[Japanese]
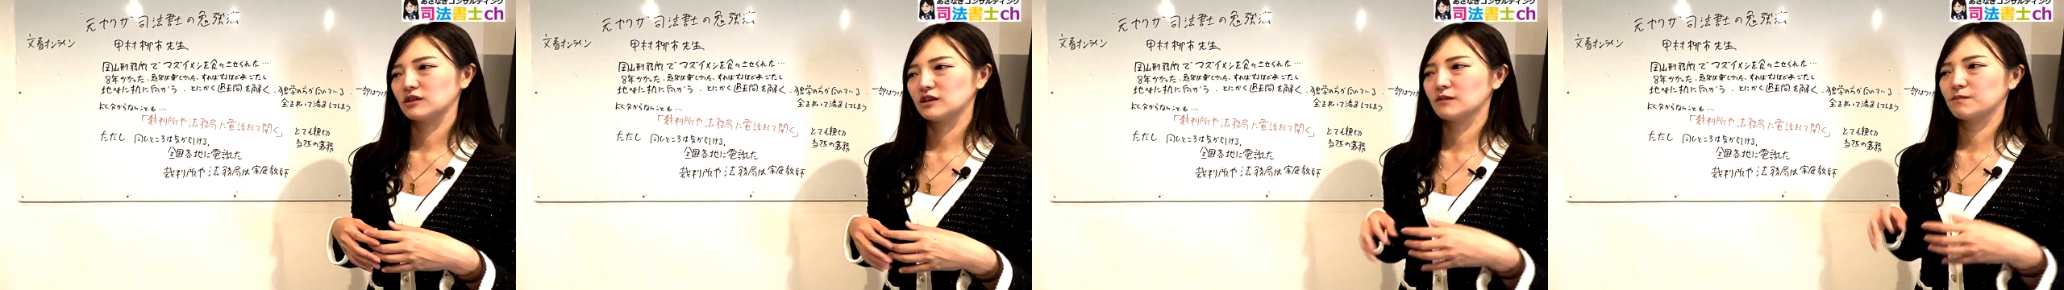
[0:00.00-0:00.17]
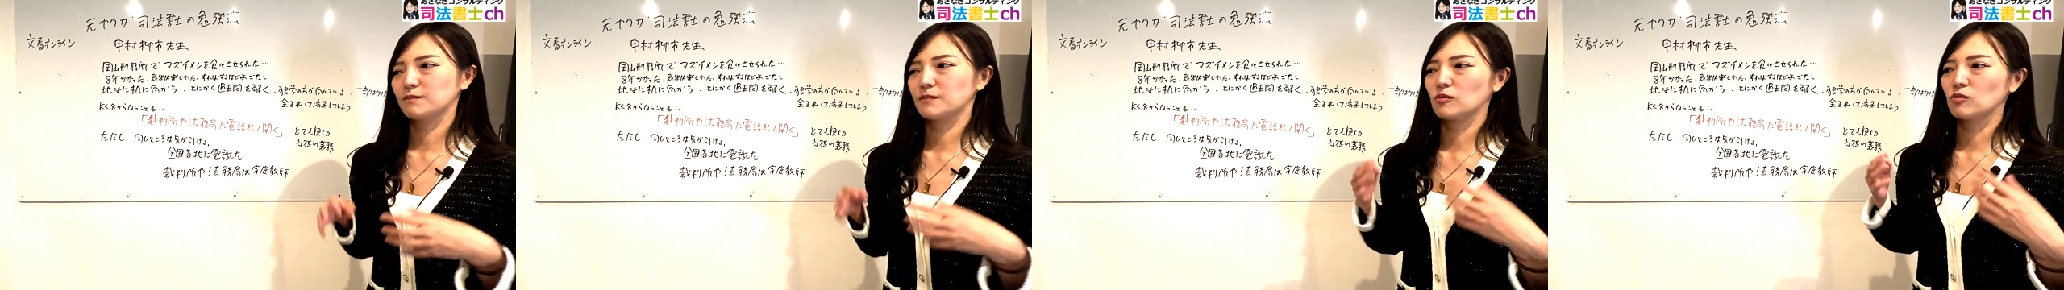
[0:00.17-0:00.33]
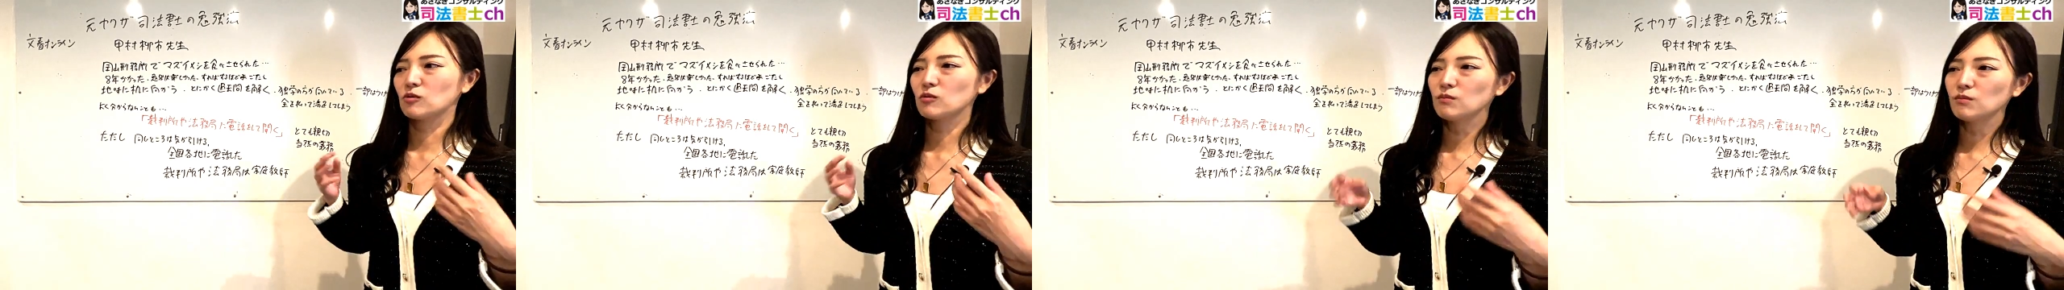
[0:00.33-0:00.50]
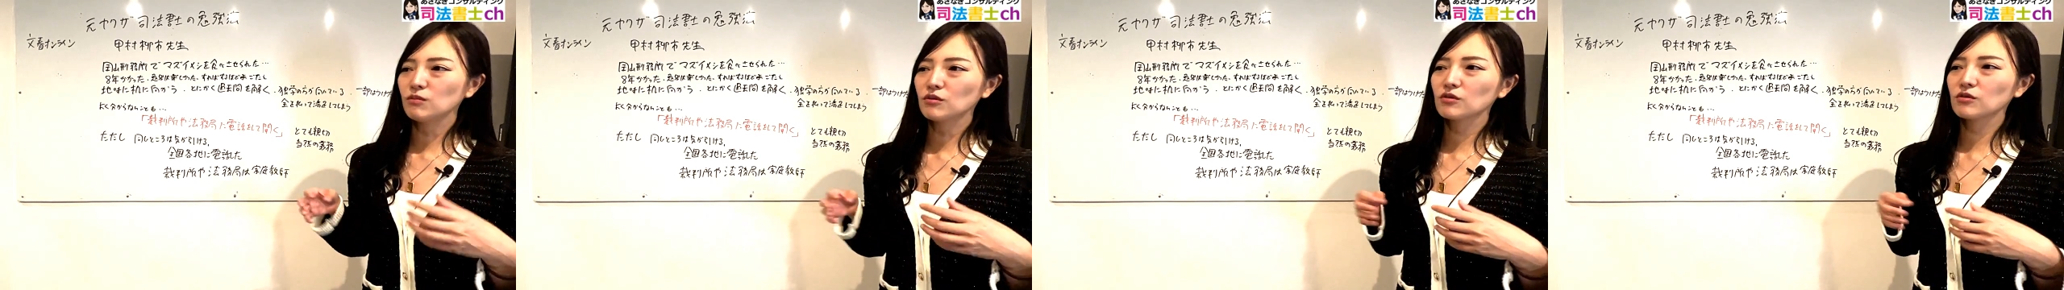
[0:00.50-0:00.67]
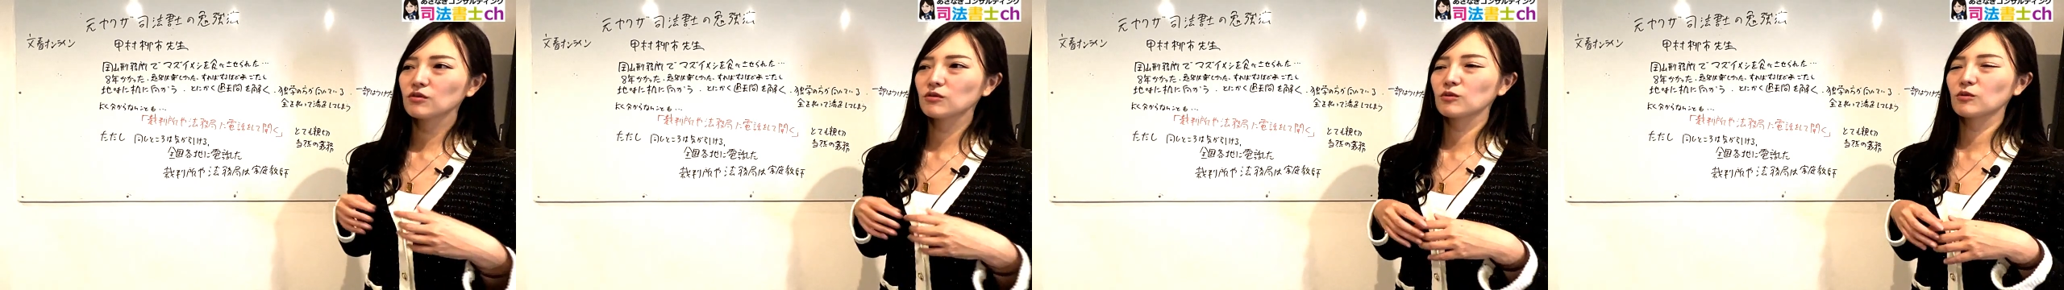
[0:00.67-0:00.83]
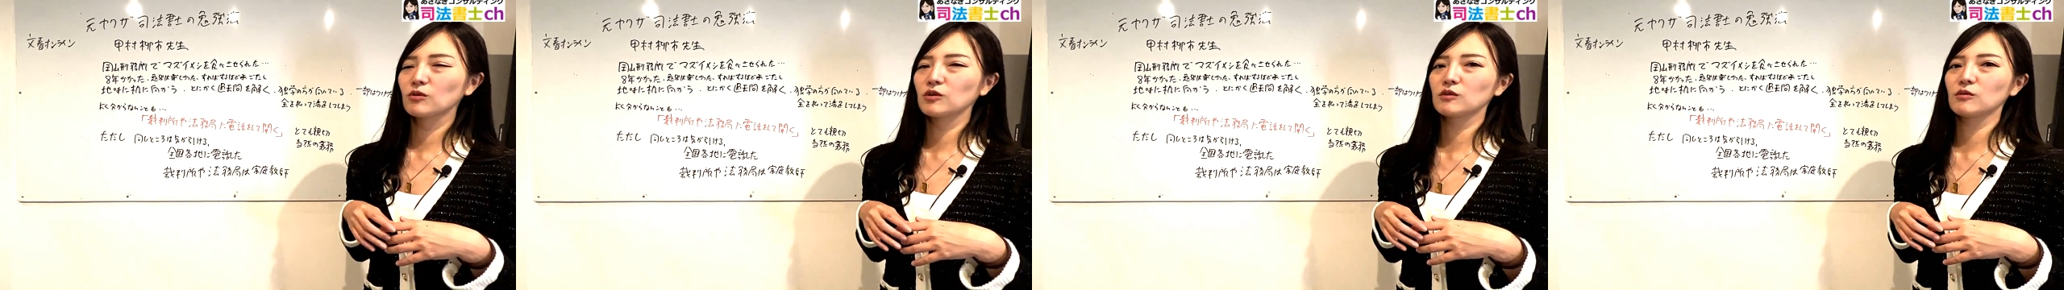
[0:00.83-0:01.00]
やっぱ本物の
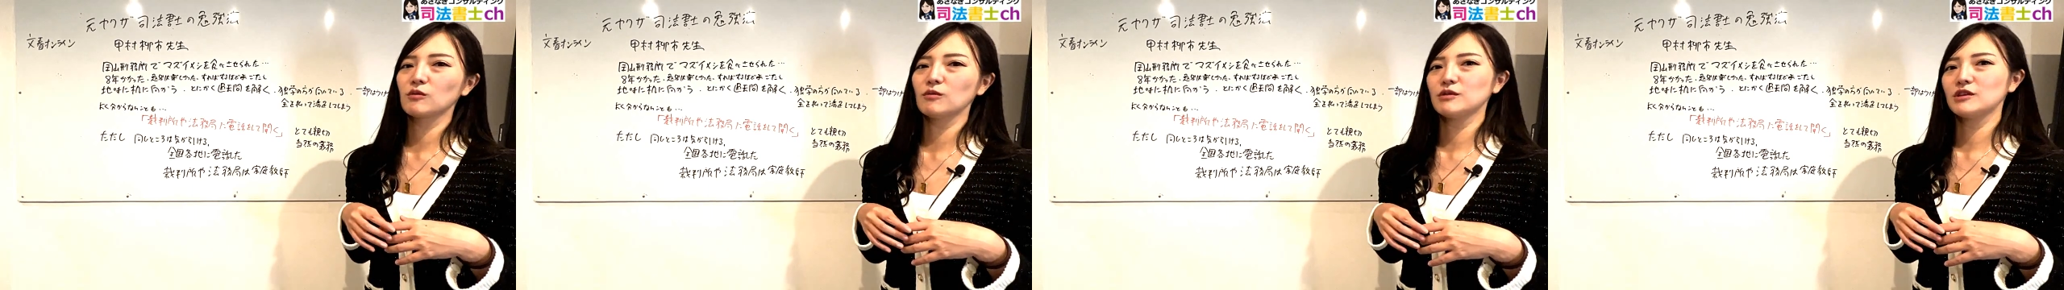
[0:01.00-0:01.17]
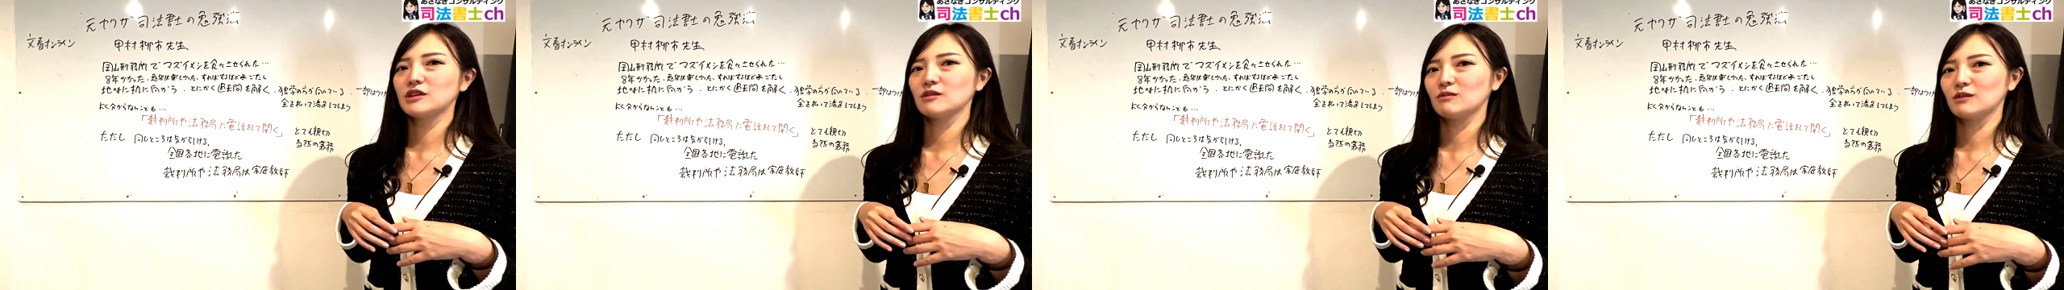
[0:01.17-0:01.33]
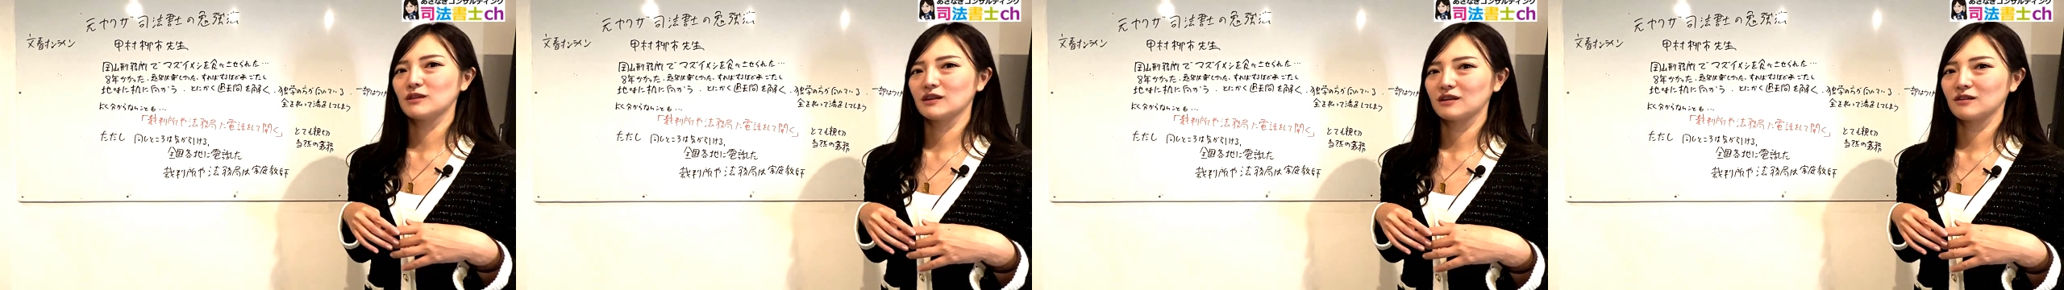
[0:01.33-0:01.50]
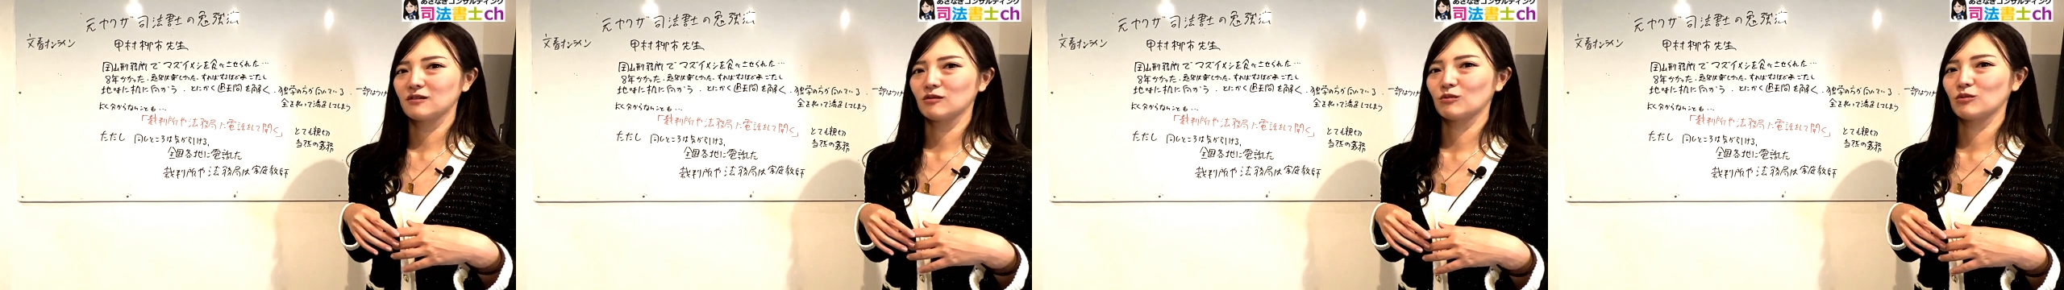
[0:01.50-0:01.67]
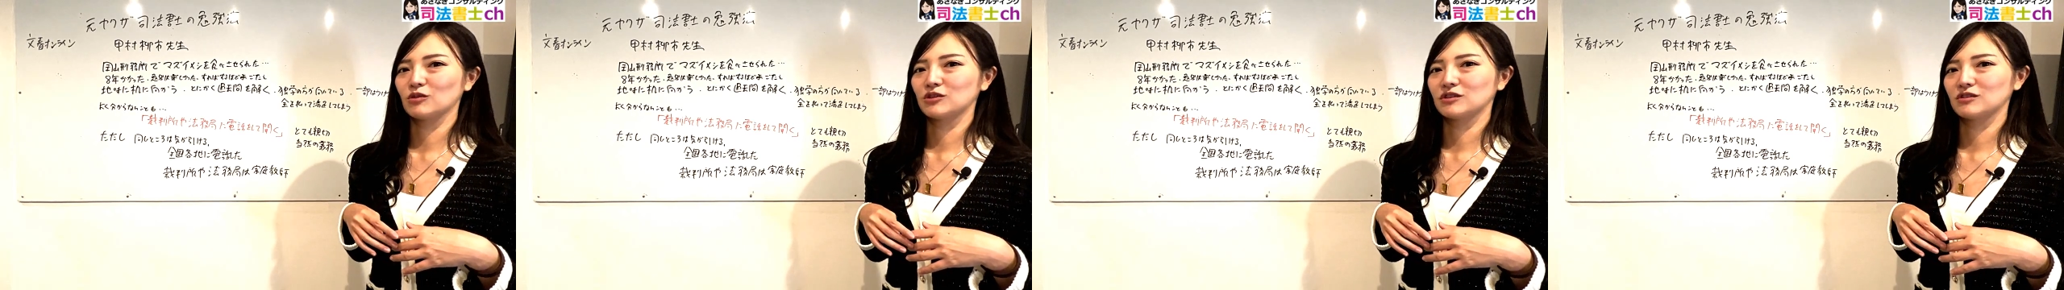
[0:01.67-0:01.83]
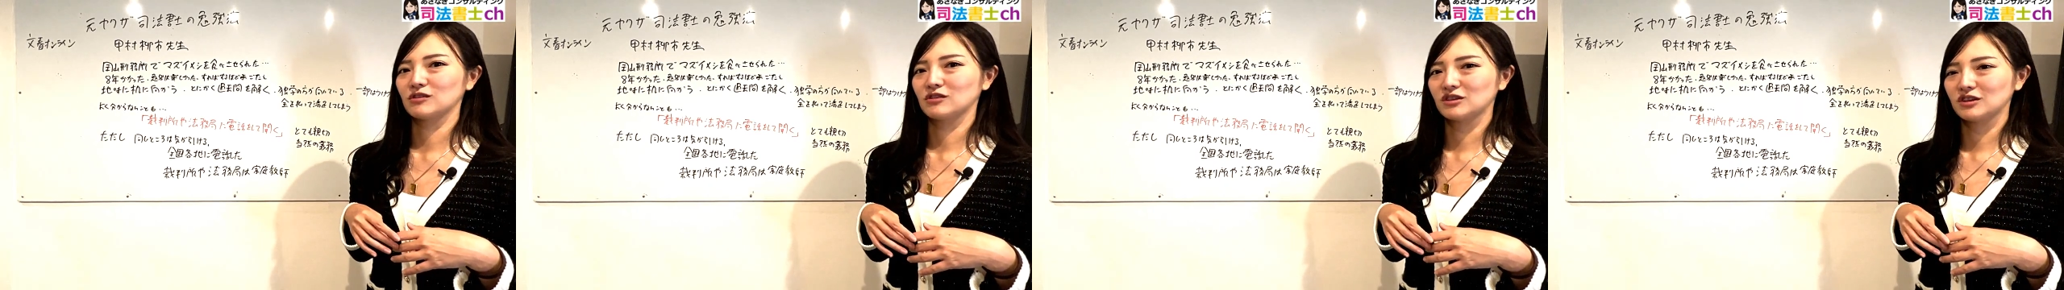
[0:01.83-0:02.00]
登記簿を見てみたいと思っ
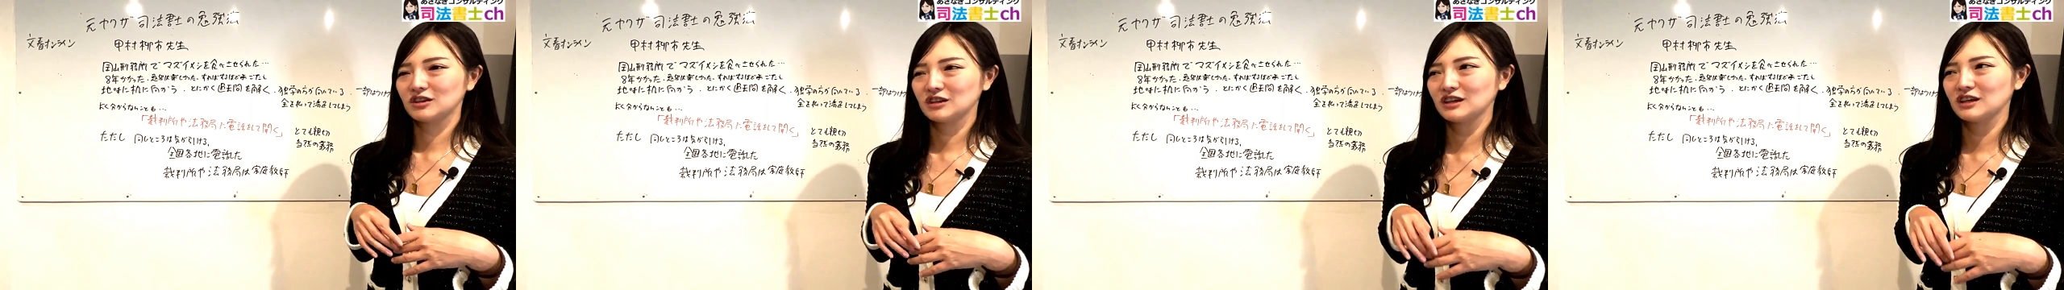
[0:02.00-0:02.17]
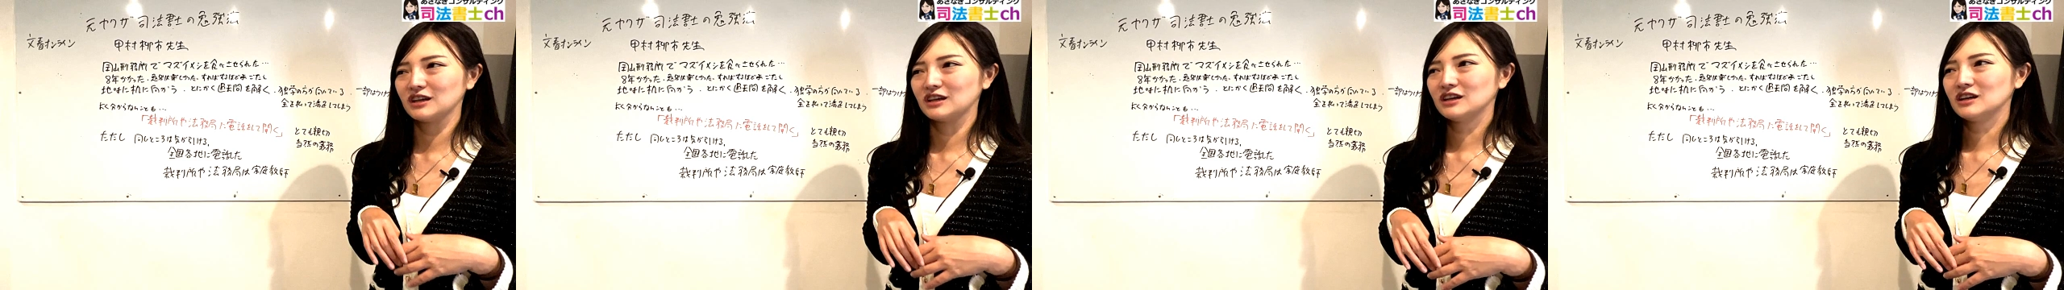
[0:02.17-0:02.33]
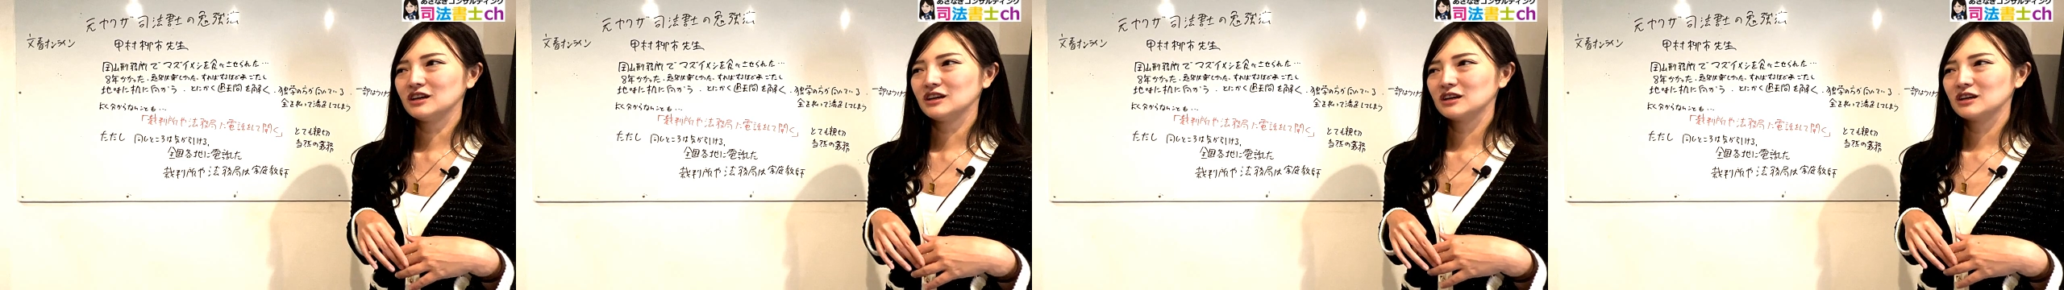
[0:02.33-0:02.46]
た時に